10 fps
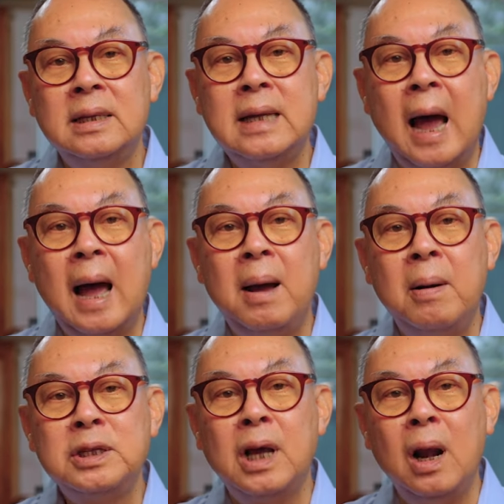จะ
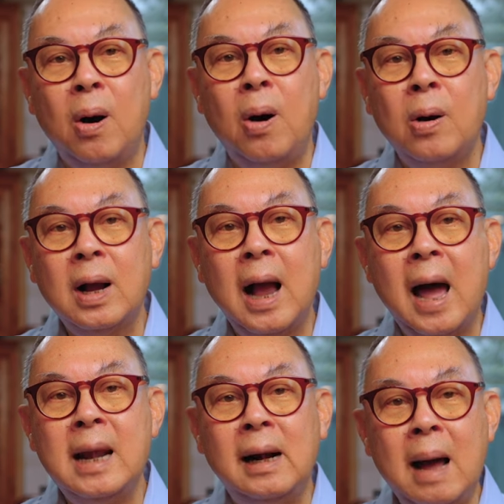ชะลอ
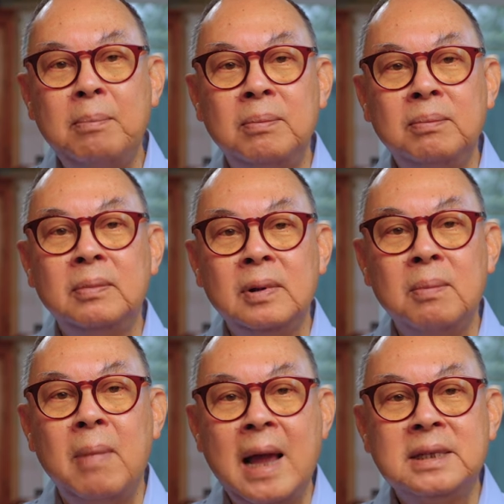การรับ
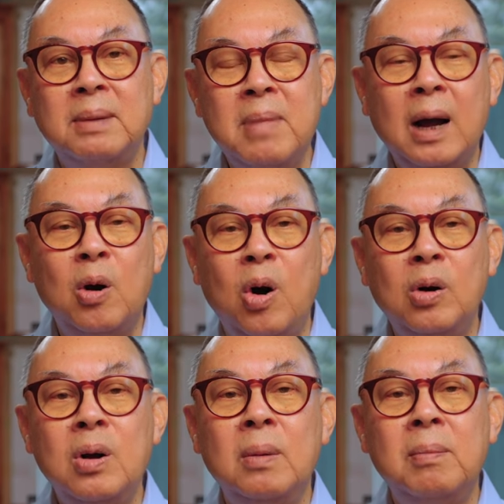ใบสมัครของ
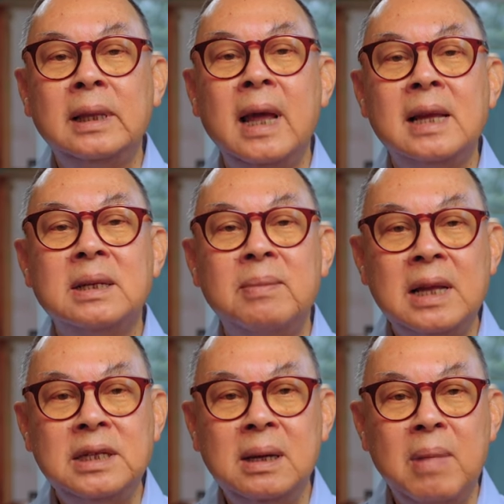ประเทศส
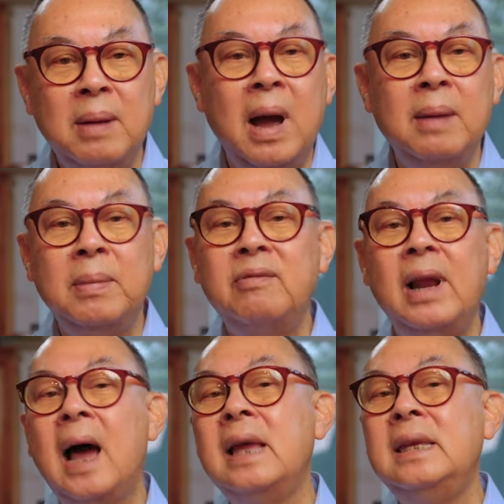มาชิกใหม่ๆ เป็นเว
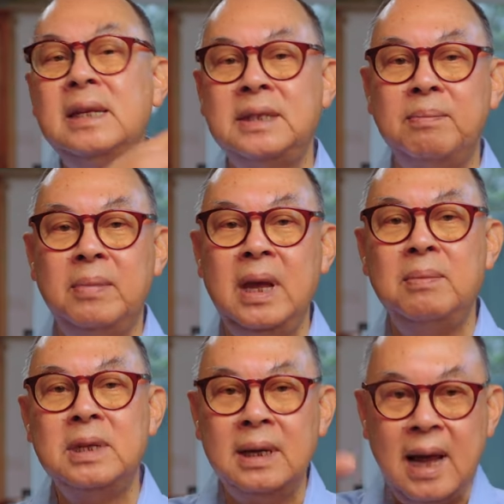ลา 20 ปี
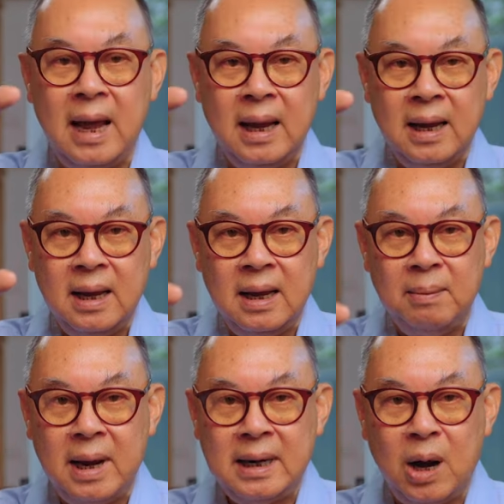มันจะได้
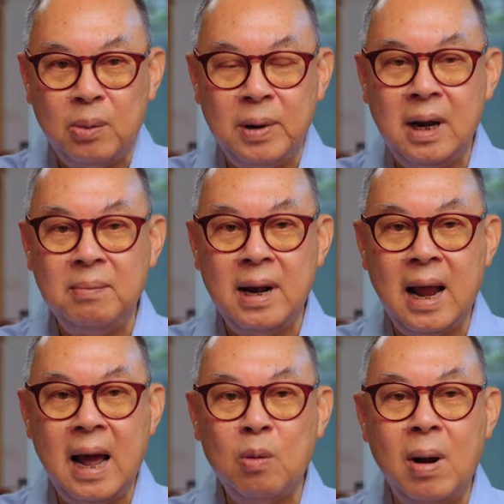บรรเทาประเด็นปัญ
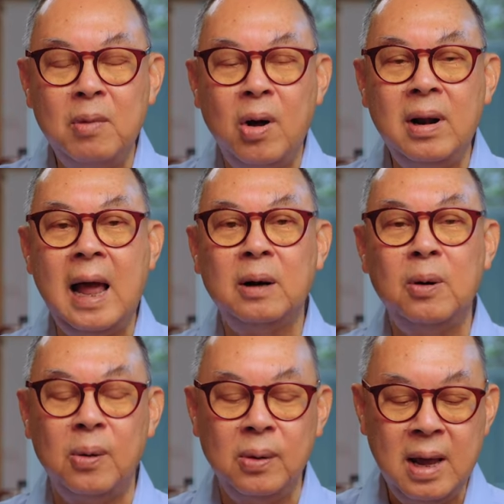หาความร้อนแรง
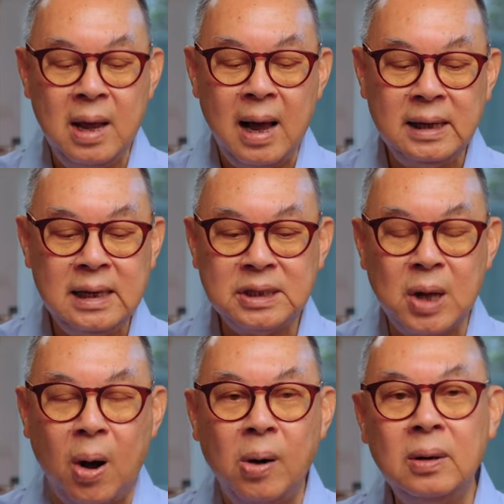ลง อันที่
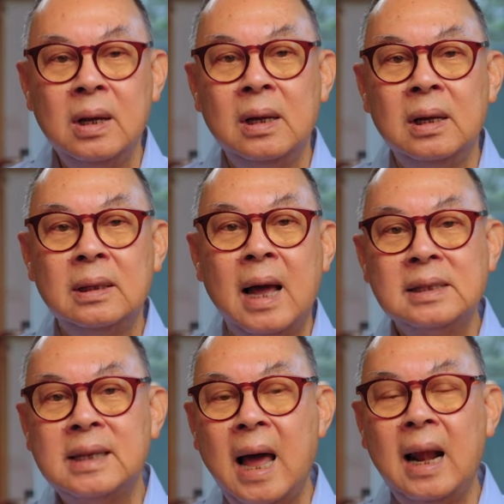2 ทั้ง
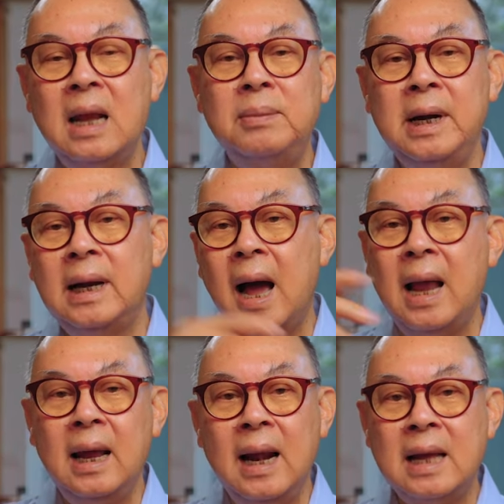สหรัฐอเมริกา
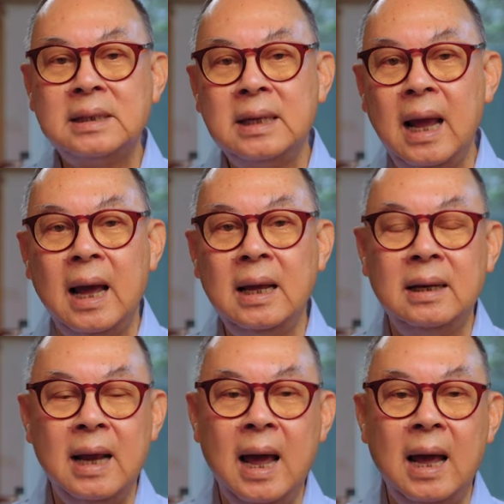และรัสเซีย
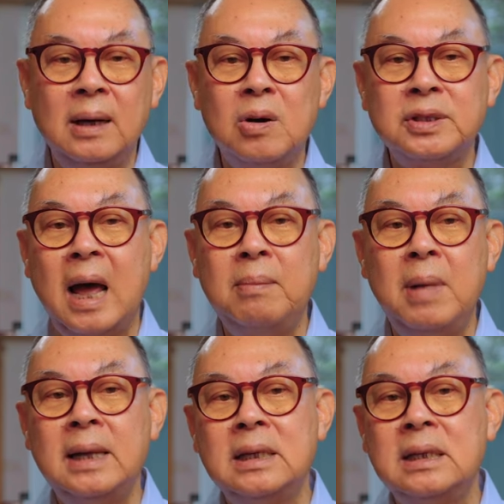นะฮะก็สา
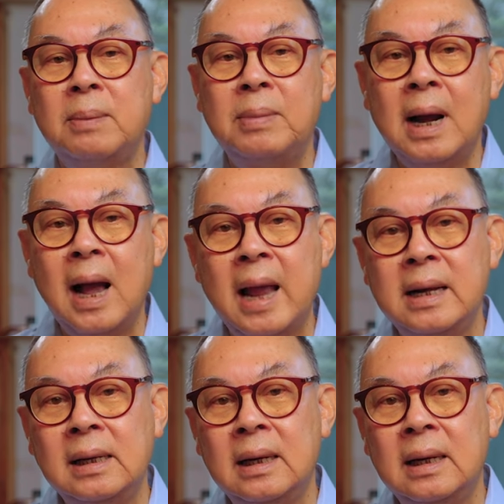มารถที่จะประกัน